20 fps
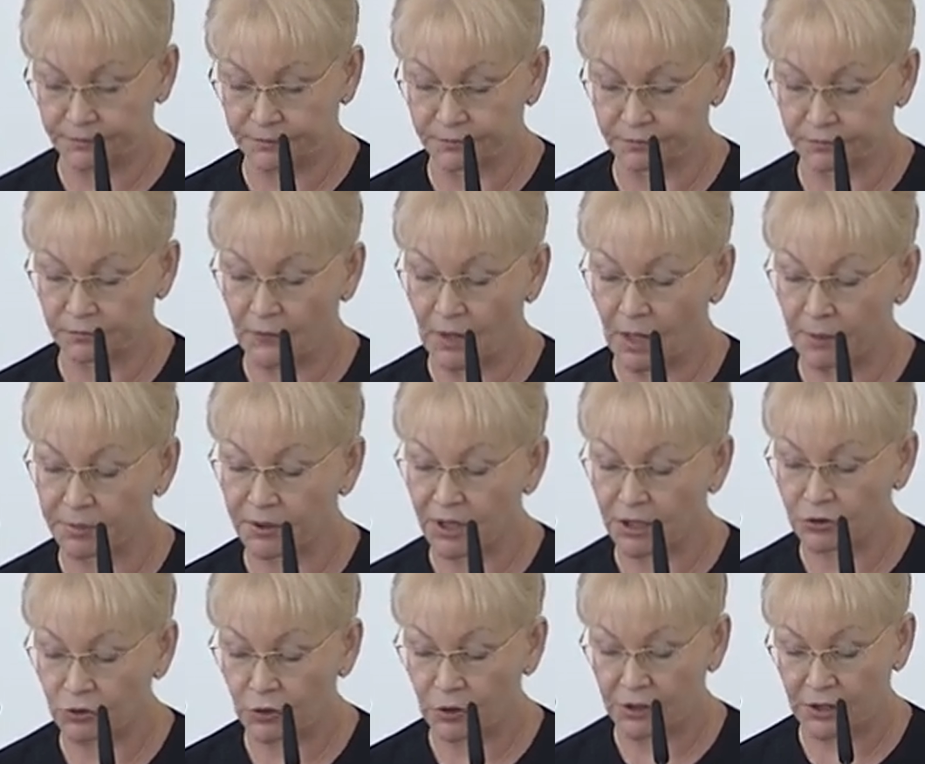на
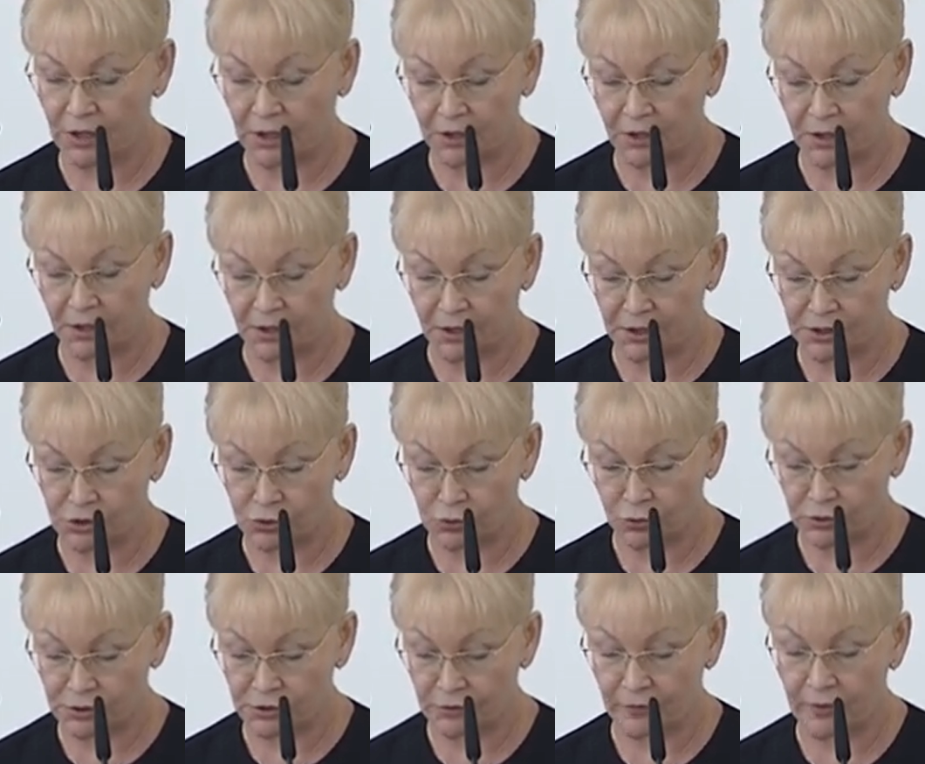оплату
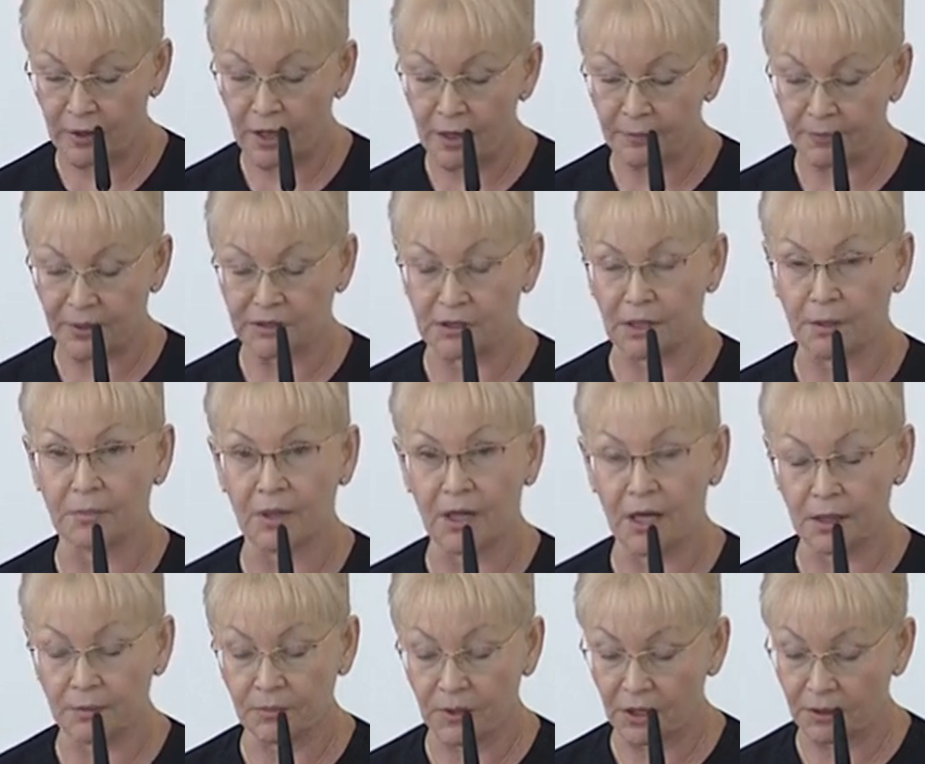энергоресурсов,
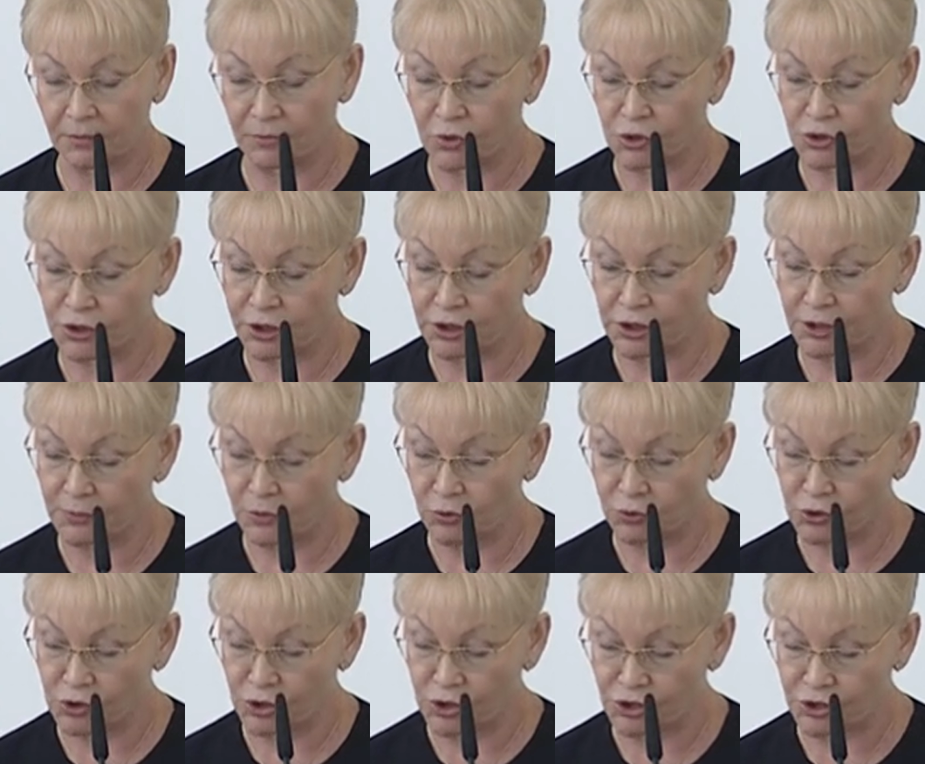потребляемых бюджетными
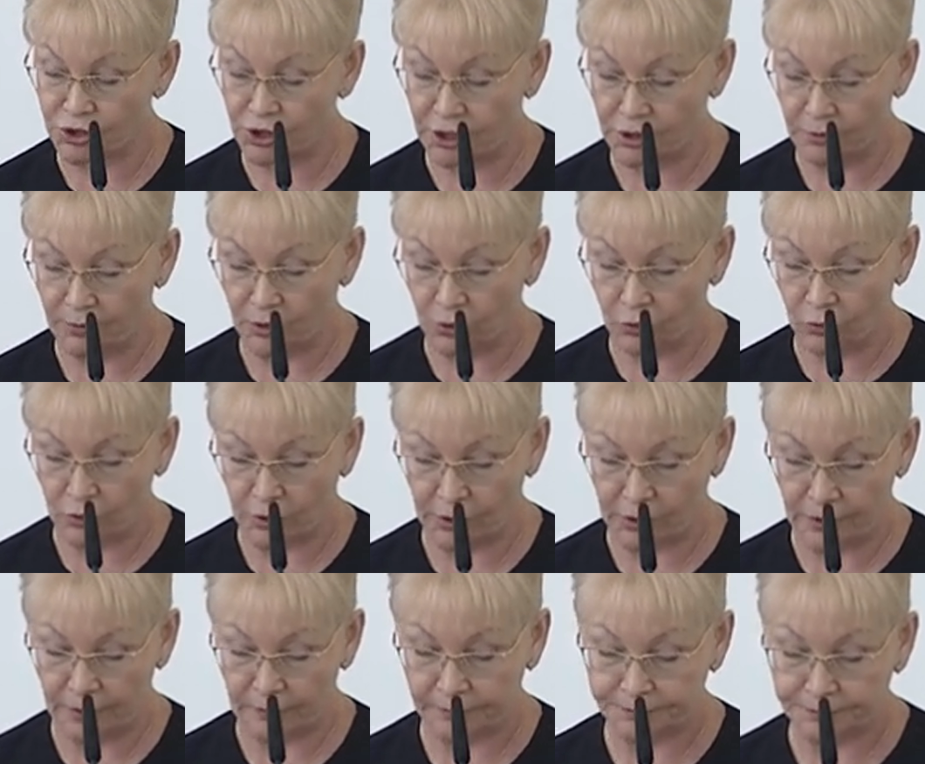учреждениями
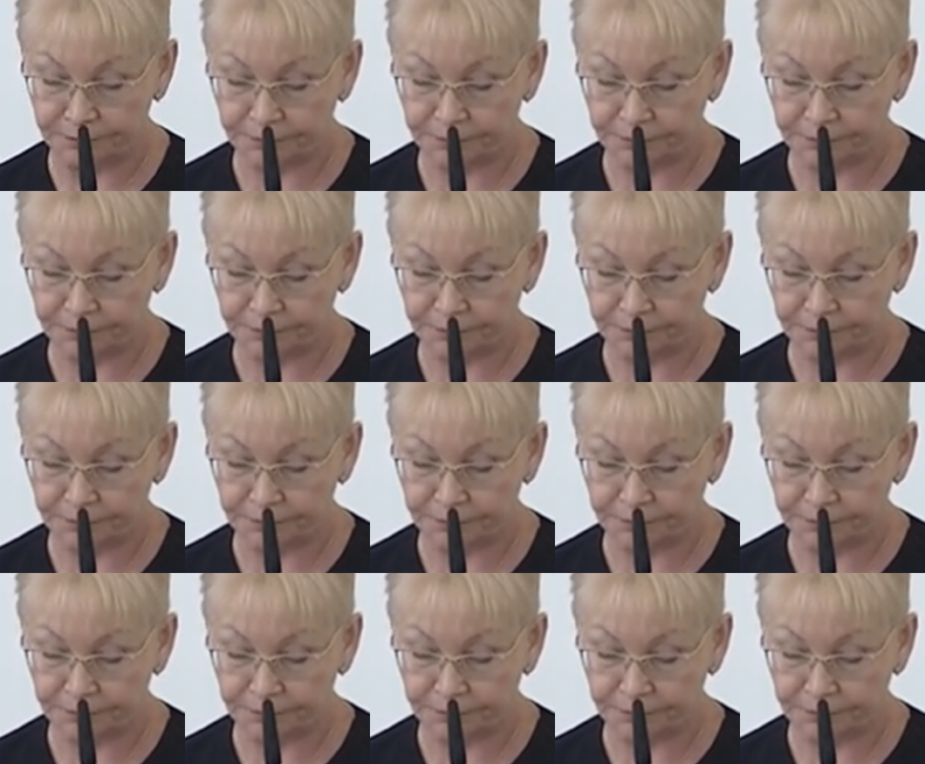города.